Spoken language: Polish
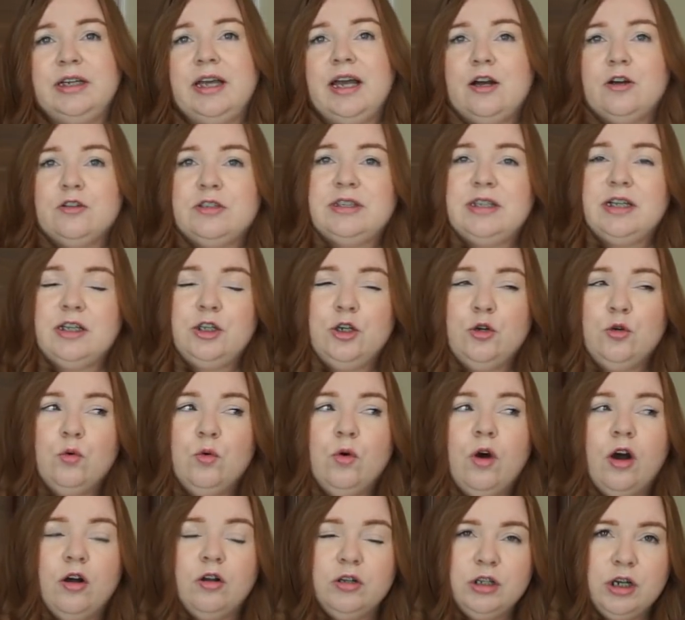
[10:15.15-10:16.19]
Ja ostatnio u
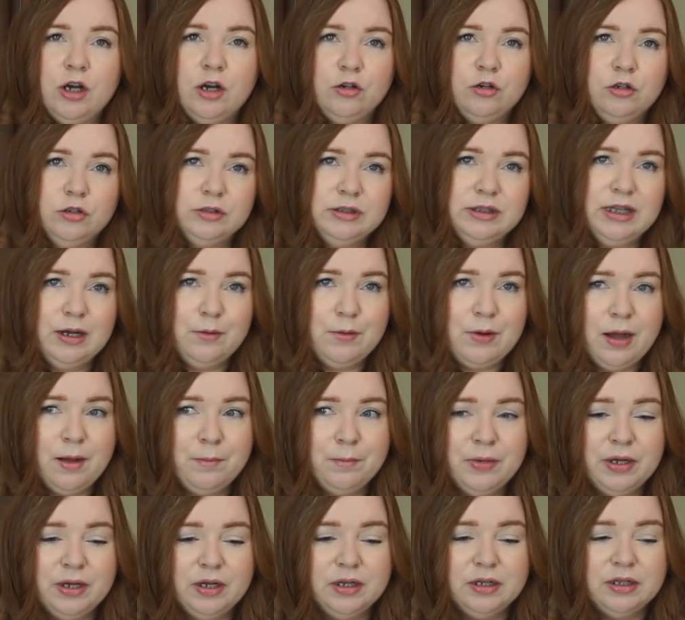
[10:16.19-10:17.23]
Oli
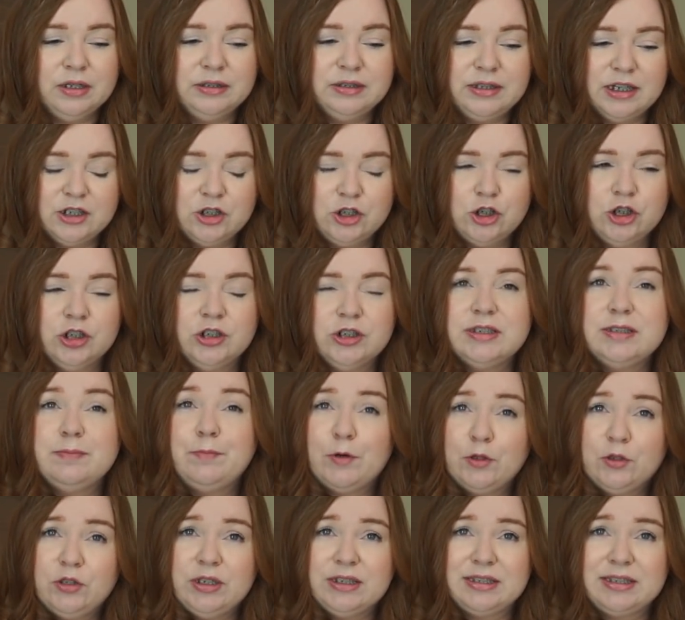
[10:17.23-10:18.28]
oglądałam e, też
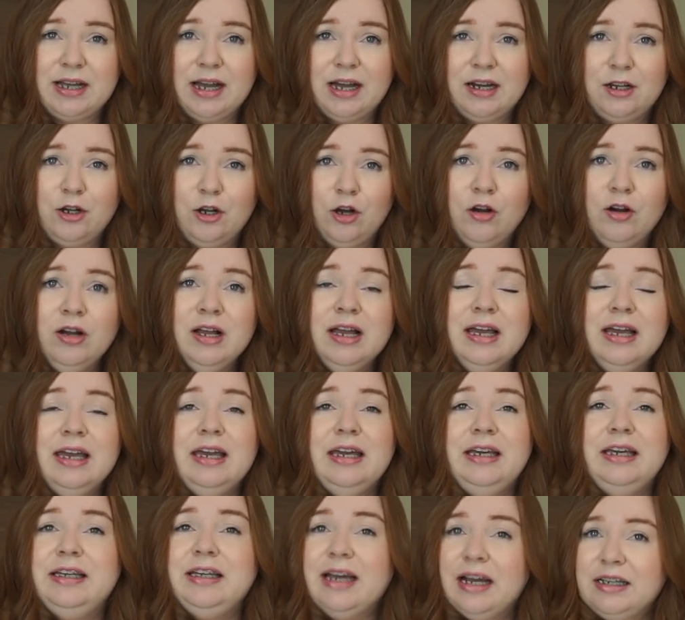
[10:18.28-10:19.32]
spodnie skarko
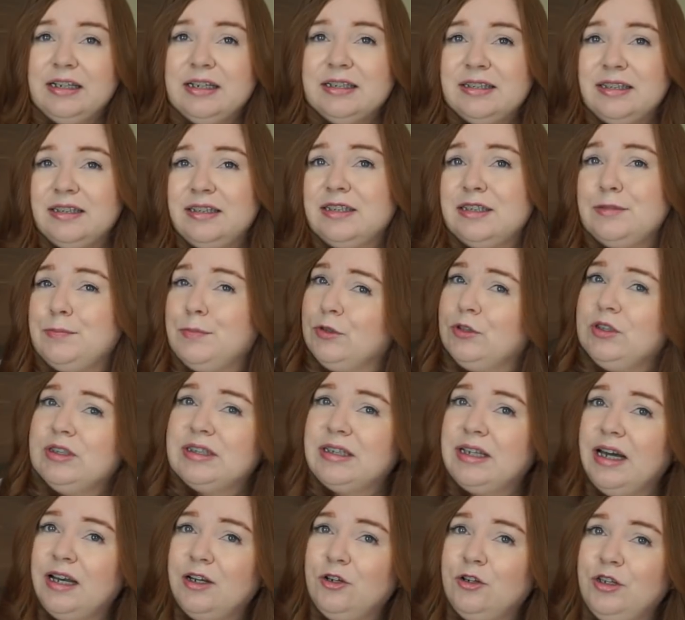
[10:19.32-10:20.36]
i ja niestety spodnie
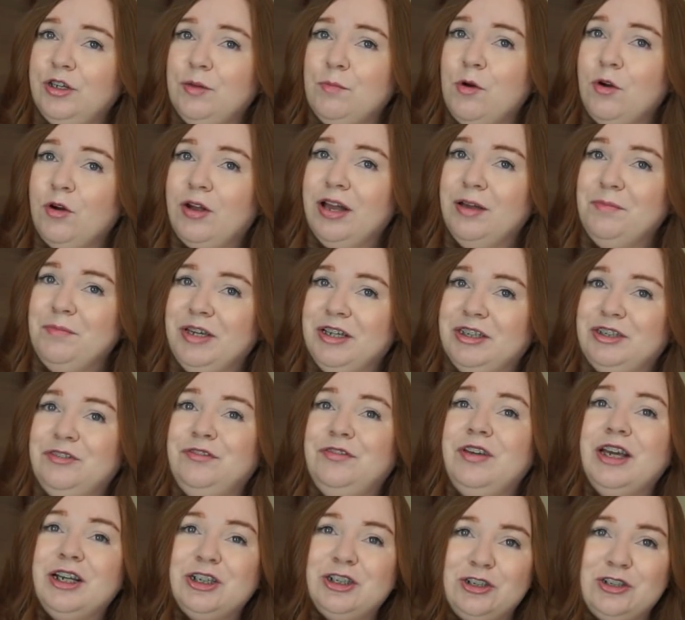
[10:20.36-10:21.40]
skarko nie mogę mieć.
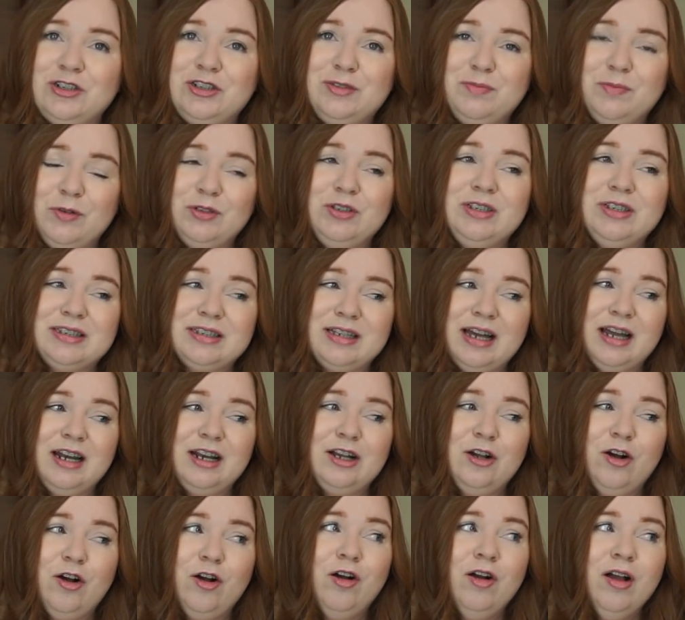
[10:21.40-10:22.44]
Większość spodni
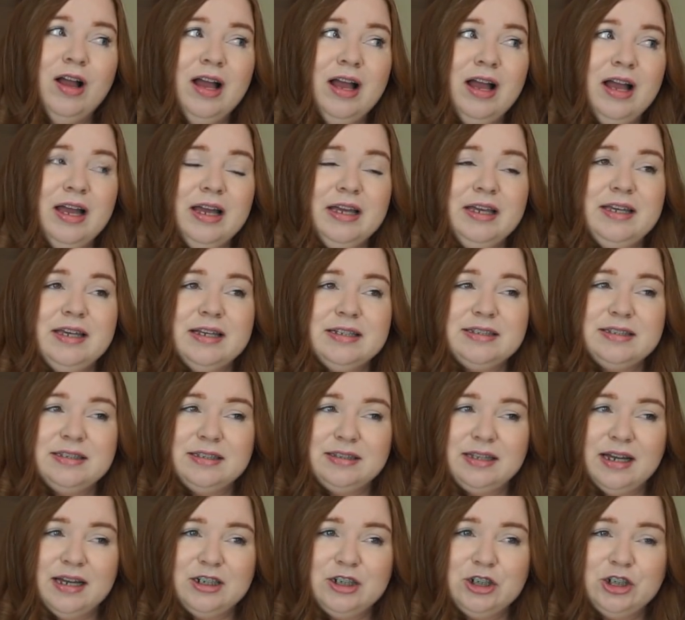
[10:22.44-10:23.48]
skarko jest
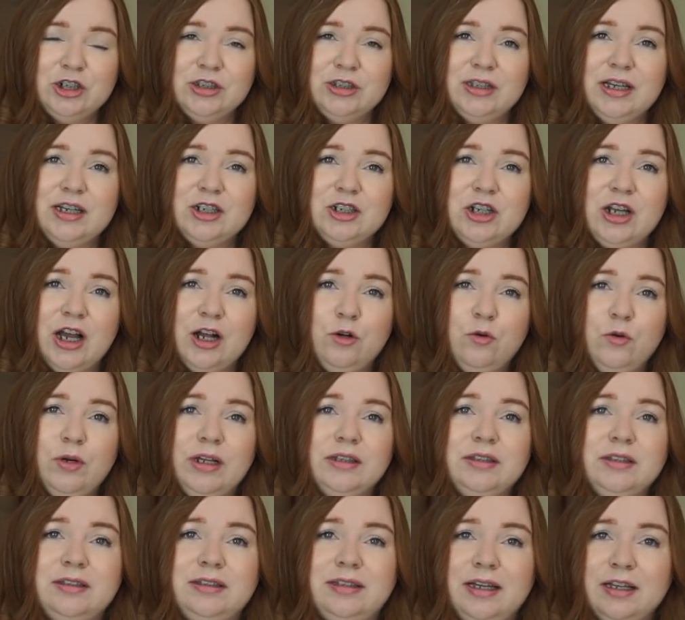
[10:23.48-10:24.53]
tak szyta, że
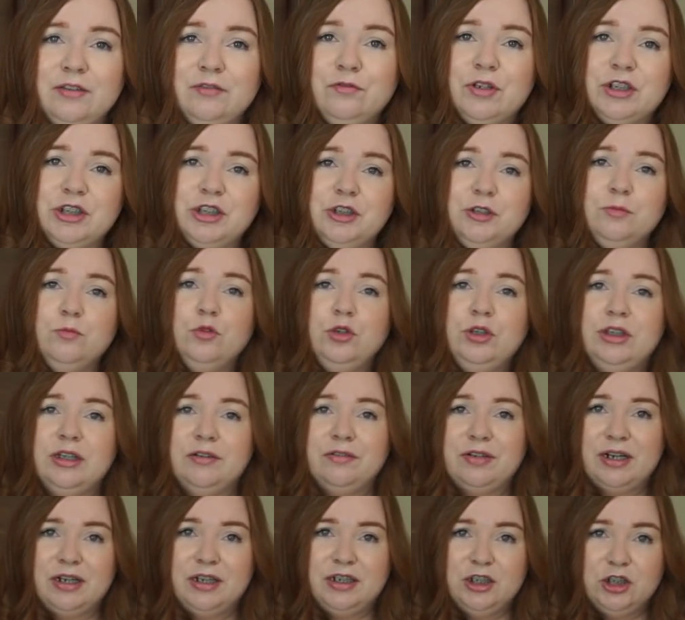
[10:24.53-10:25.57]
akurat ten właśnie mój
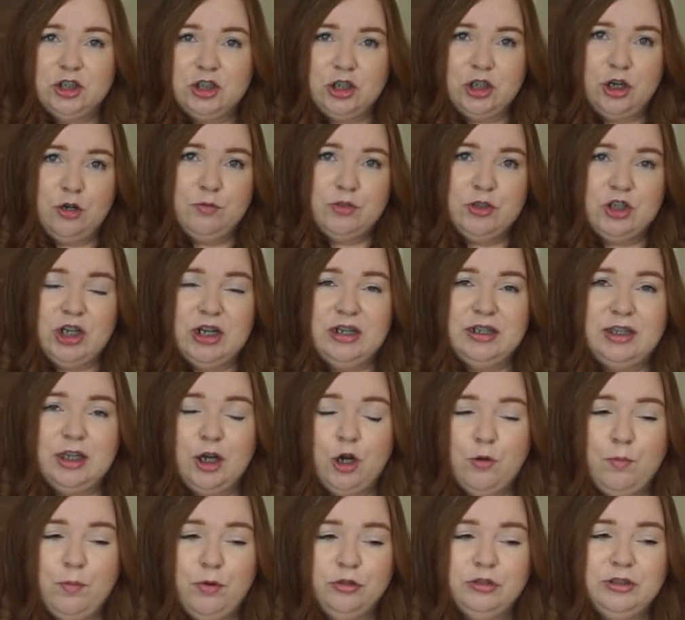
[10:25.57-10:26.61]
newralgiczny obszar,
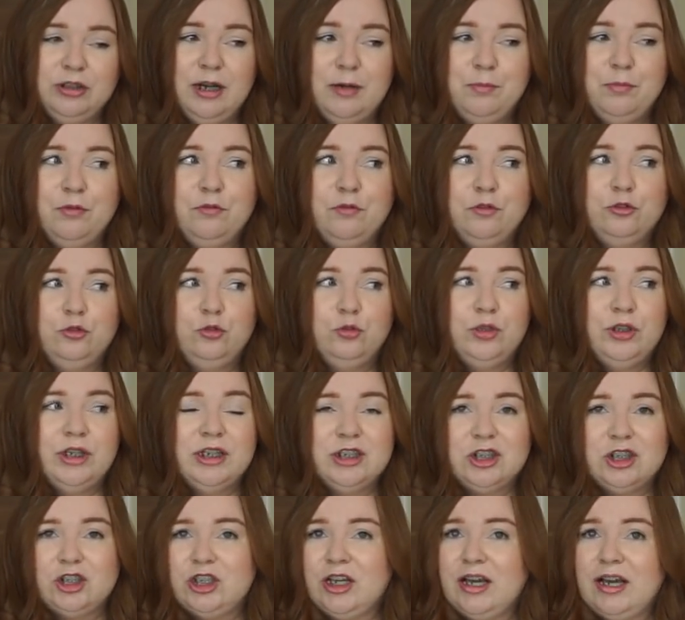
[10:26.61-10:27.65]
ta oponka
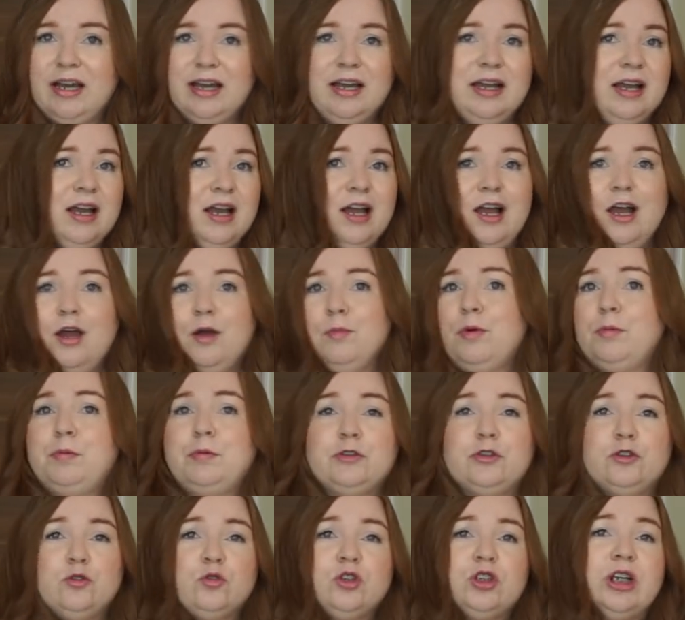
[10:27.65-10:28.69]
powoduje, że po
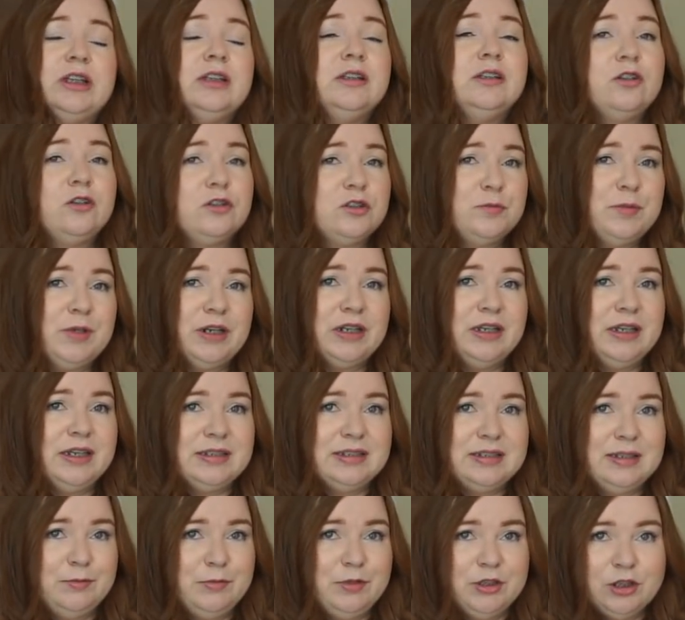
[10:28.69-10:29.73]
prostu żaden rozmiar nie
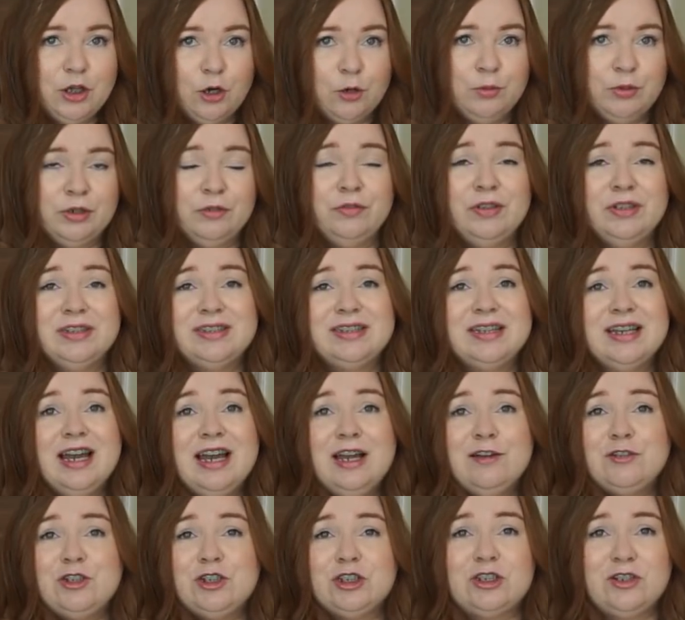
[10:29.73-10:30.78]
jest nam niedobry, więc
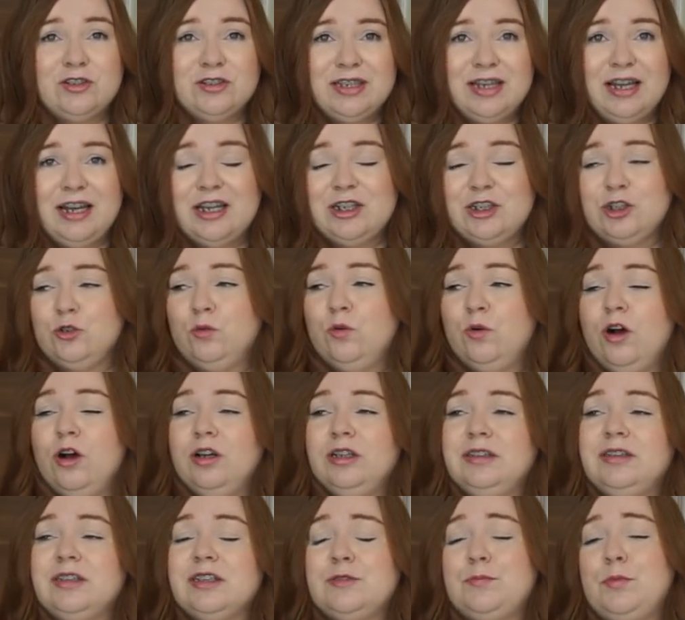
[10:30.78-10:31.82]
wszystko zależy. U
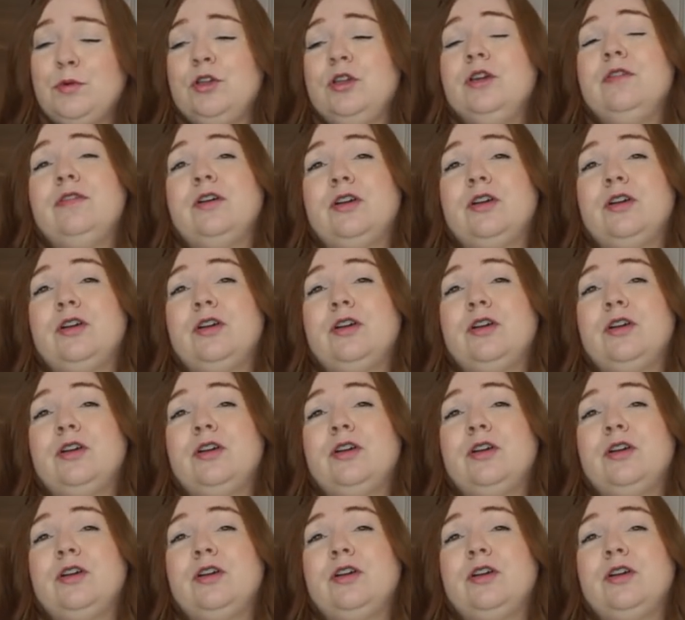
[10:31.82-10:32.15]
Oli te spodnie